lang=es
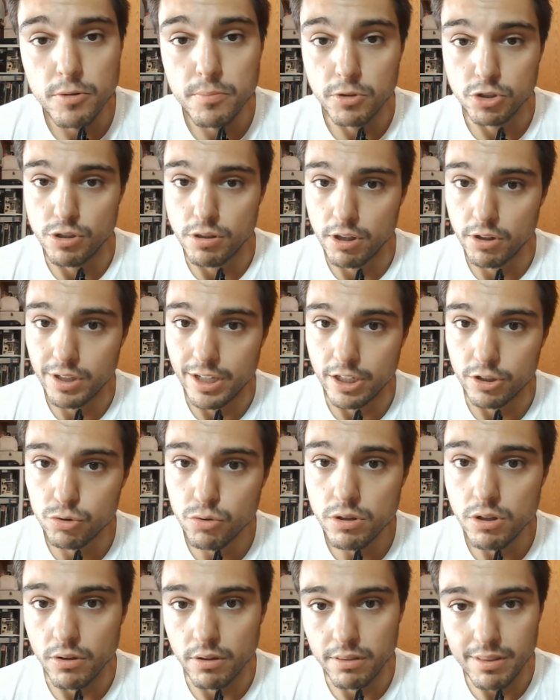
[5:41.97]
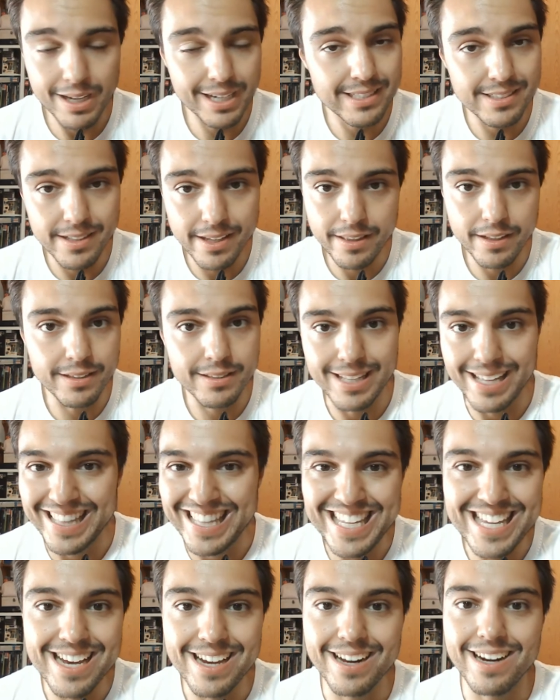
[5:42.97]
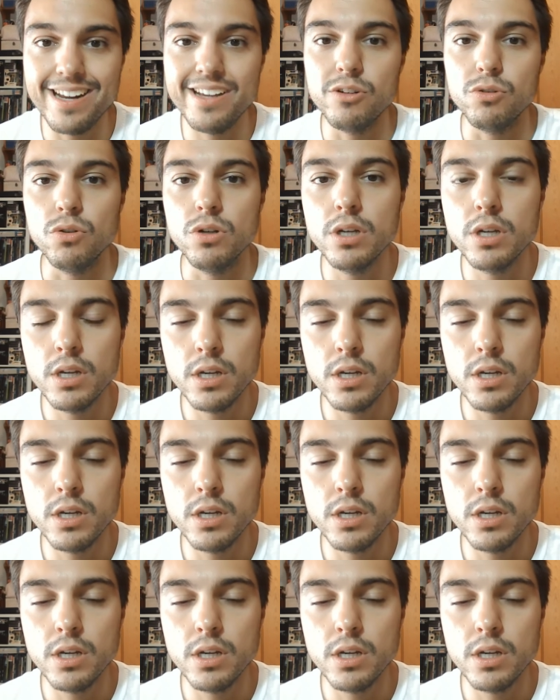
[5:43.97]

imposición del estudio. Zack Snyder tenía claro